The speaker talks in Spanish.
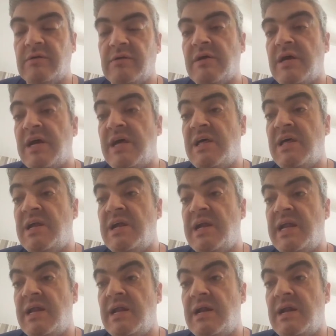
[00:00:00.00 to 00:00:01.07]

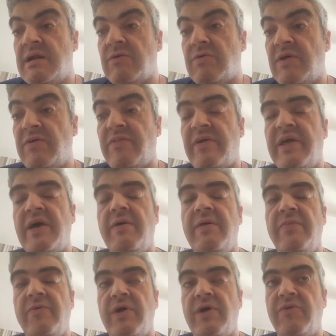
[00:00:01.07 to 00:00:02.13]
cuando tenía
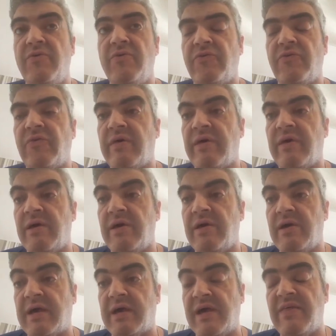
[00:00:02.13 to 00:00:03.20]
21 años,
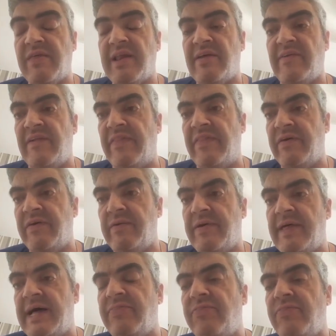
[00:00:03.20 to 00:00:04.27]
eh, que hice la
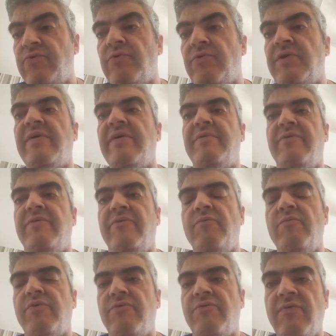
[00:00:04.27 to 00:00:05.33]
selectividad, tuve una depresión
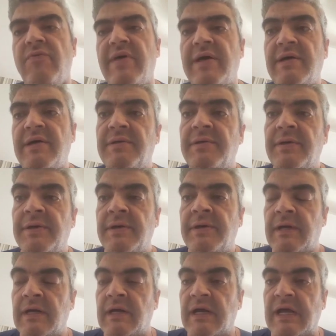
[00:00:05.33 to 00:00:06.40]
profunda
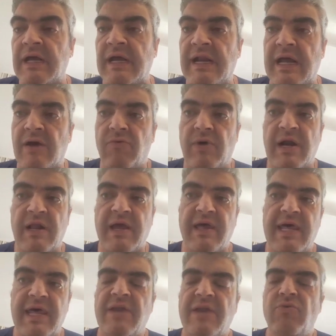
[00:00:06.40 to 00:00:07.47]
en la cual
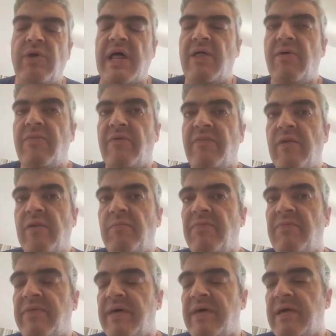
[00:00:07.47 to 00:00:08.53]
quedé anulado
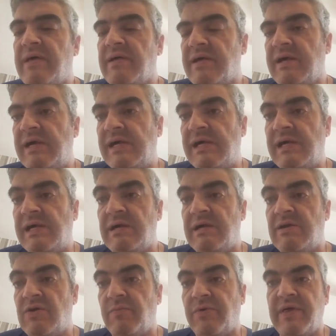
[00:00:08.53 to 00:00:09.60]
totalmente y
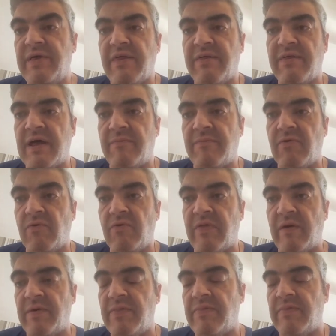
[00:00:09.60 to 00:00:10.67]
no podía hacer
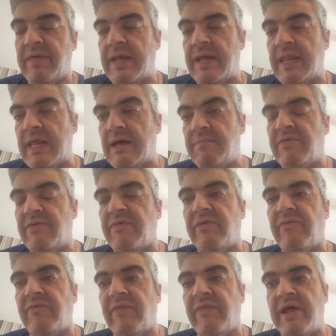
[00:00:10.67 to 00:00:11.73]
absolutamente nada más que
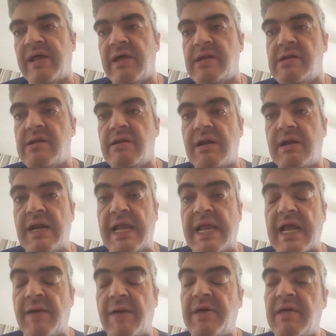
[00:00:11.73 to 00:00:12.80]
estar en, la
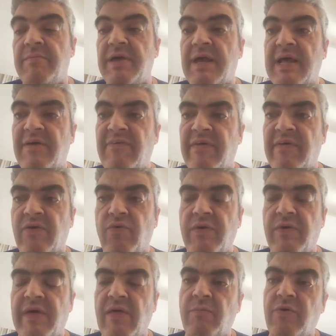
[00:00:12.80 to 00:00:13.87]
cama de mi casa,
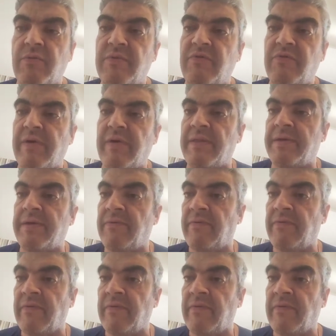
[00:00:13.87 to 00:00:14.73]
cuidado por mis padres.